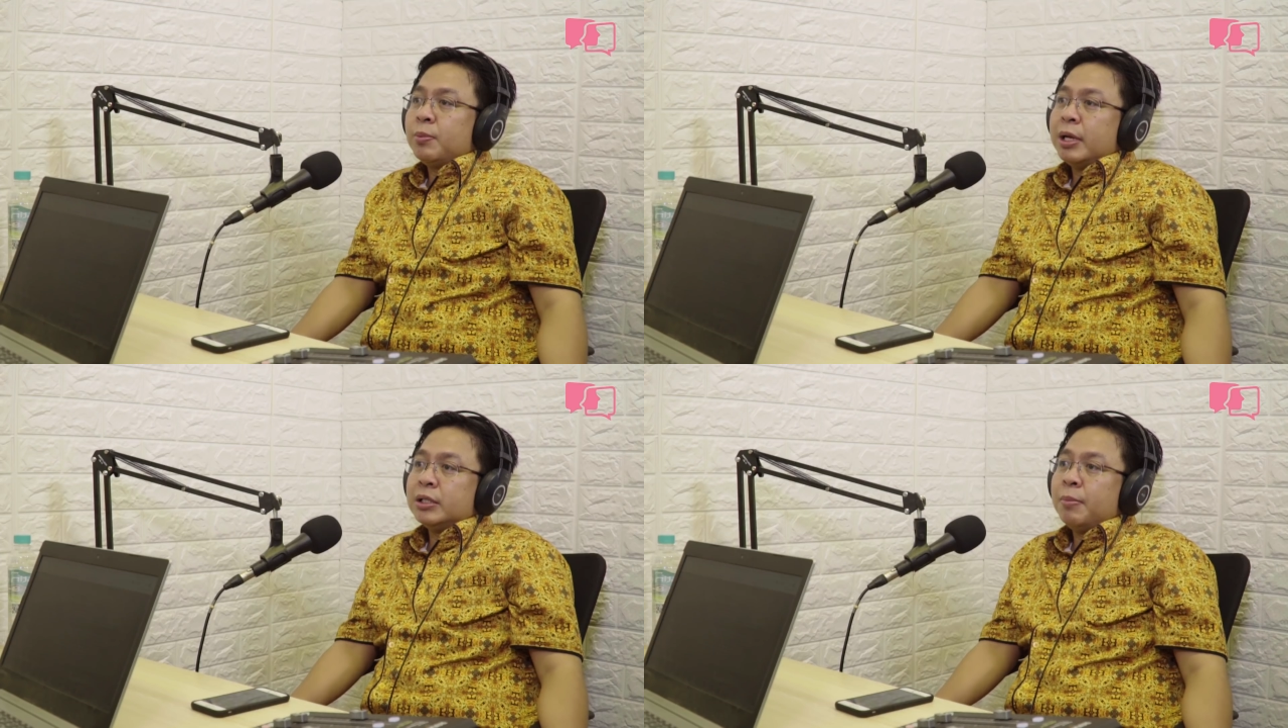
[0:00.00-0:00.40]

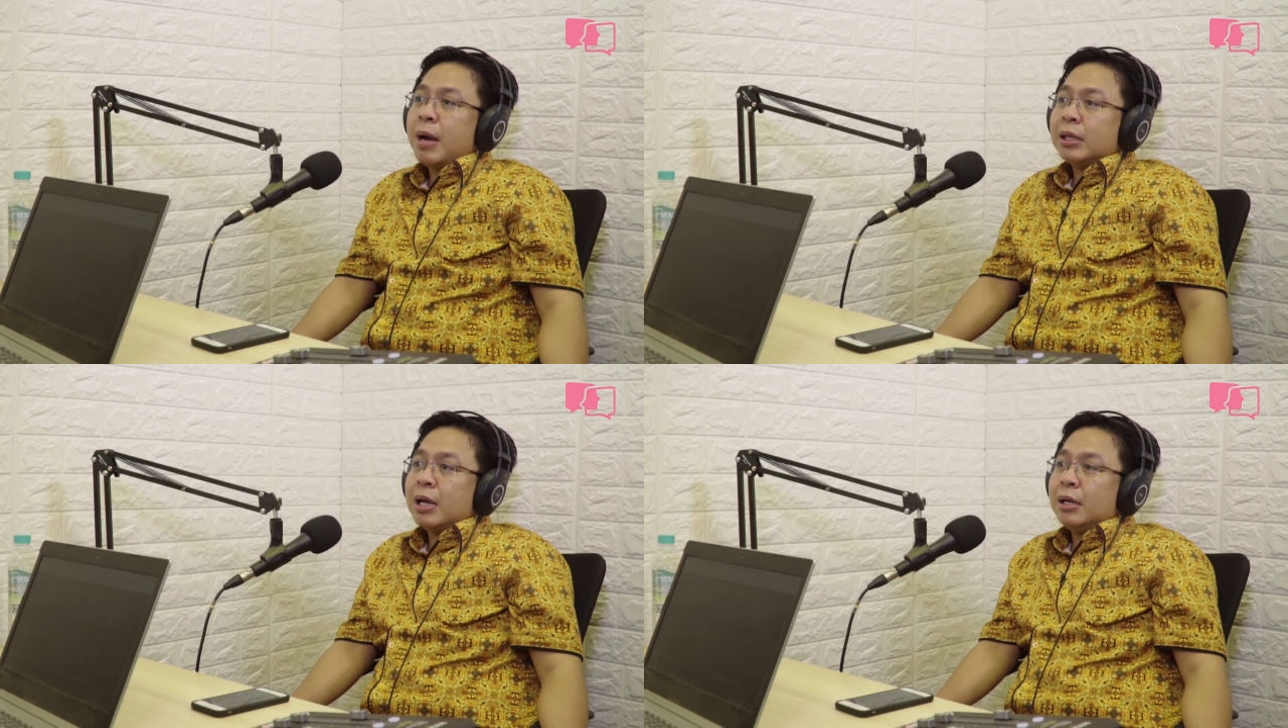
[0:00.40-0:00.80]
semacam
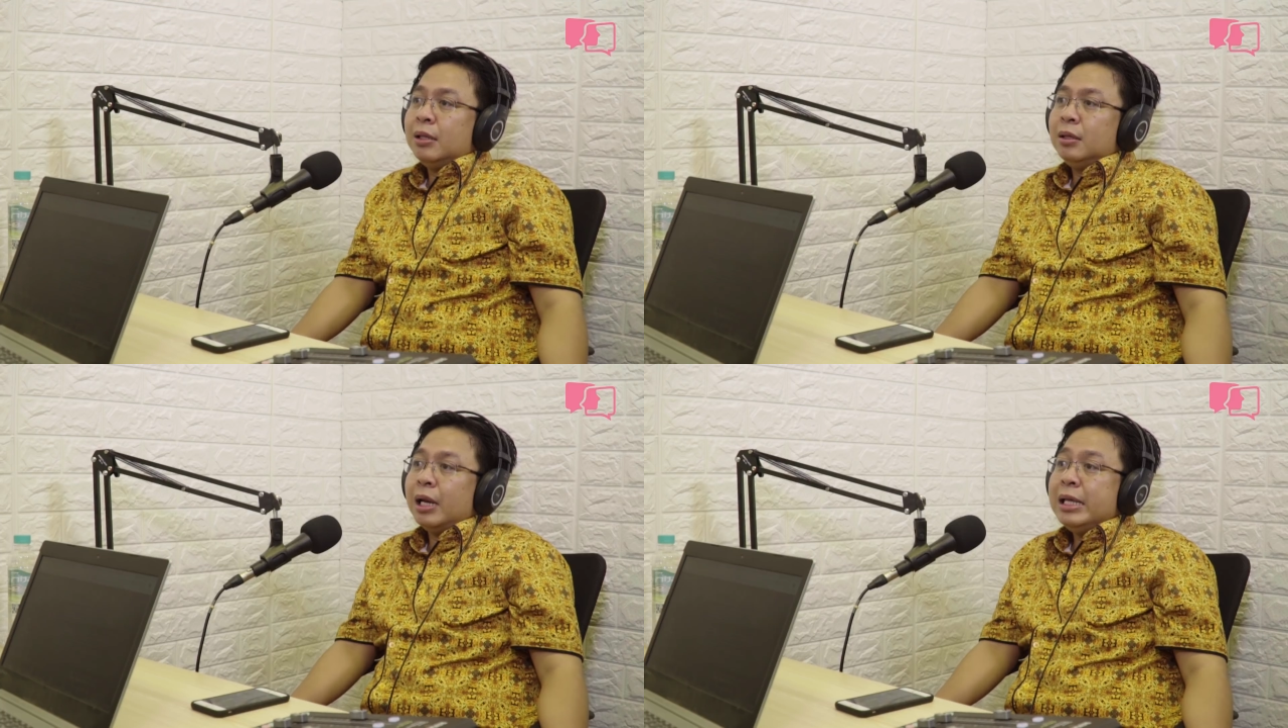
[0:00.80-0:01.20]
mata
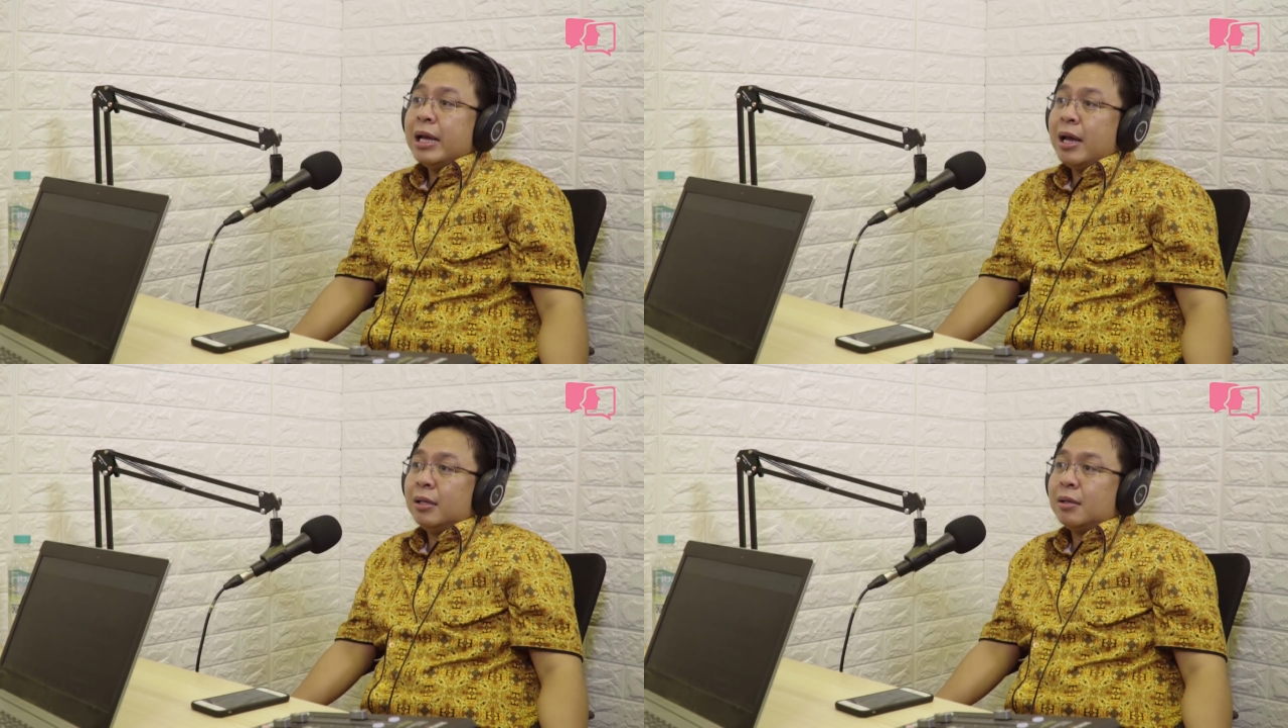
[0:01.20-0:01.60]
dan
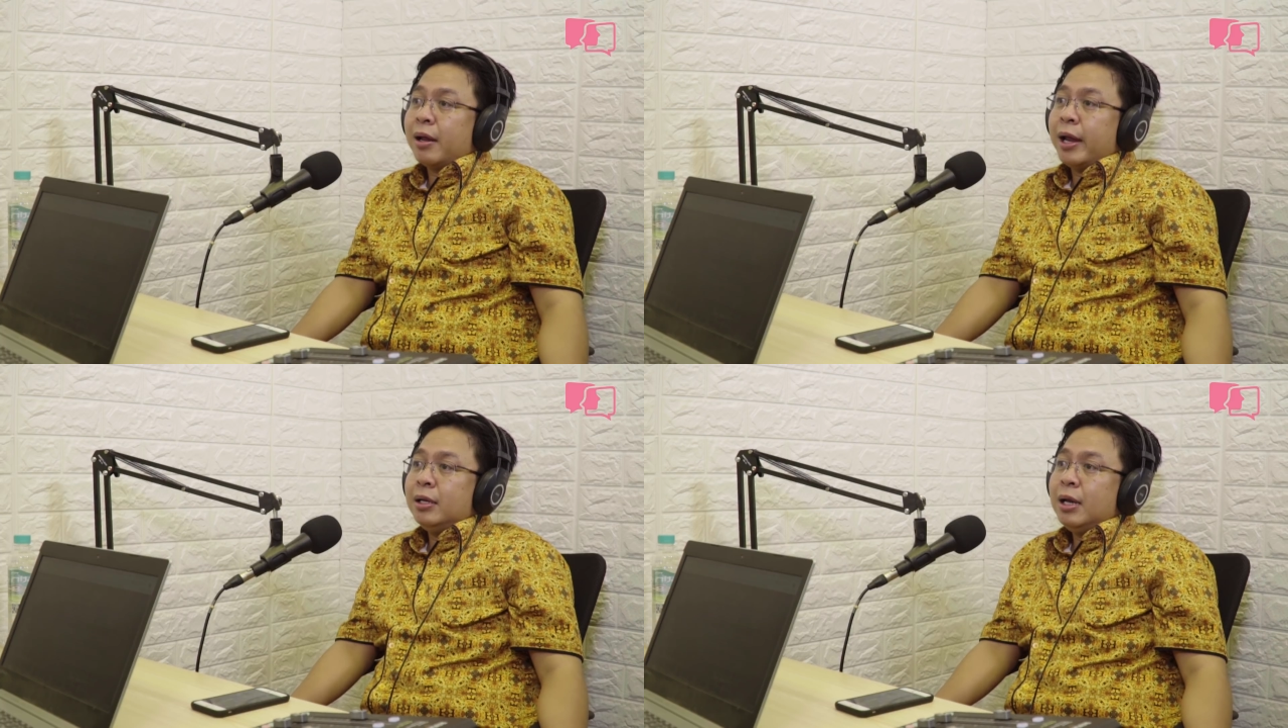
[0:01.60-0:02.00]
telinga
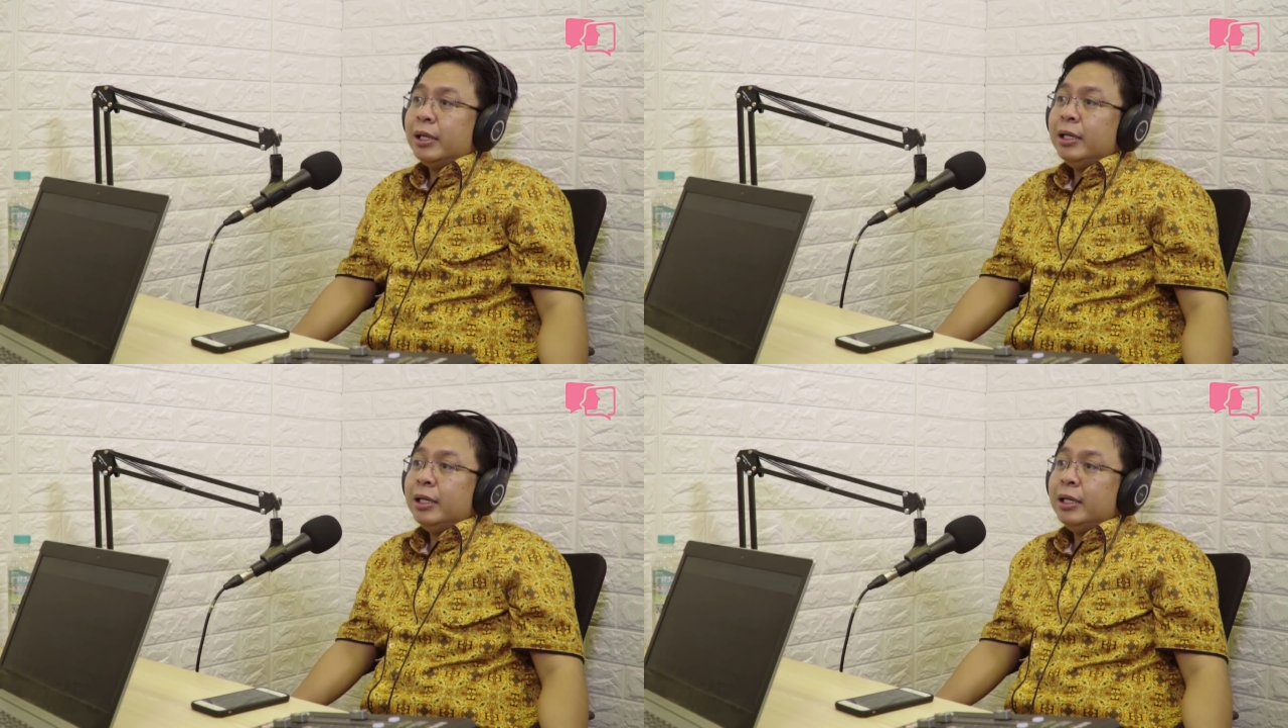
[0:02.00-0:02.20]
terkait dengan